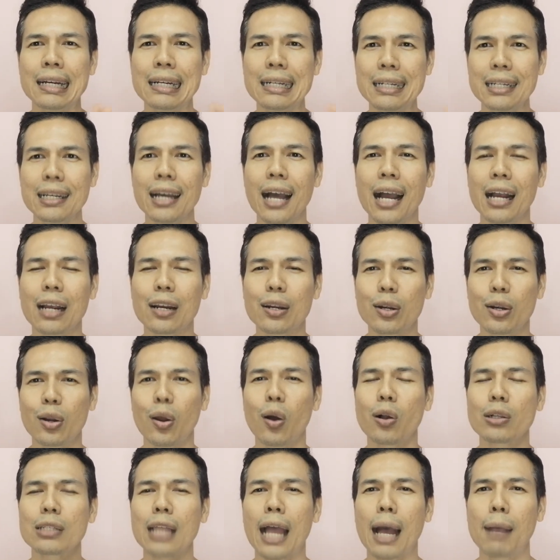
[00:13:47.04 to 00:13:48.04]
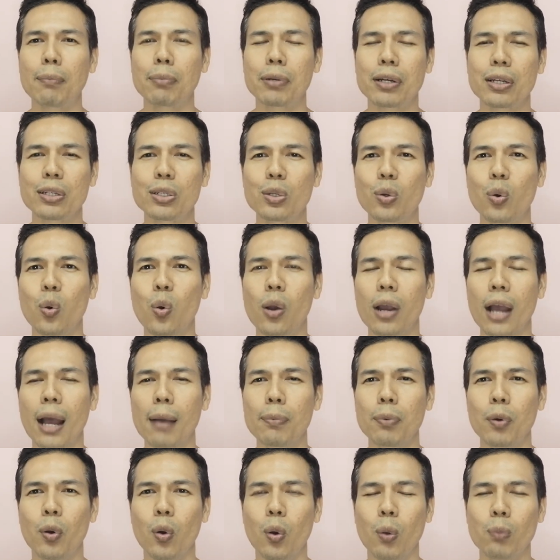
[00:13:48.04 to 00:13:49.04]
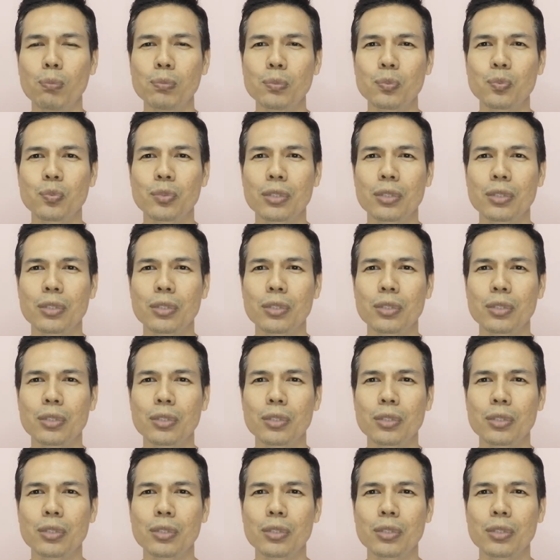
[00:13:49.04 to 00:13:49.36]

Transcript: เลือกลองทำกันดูครับผม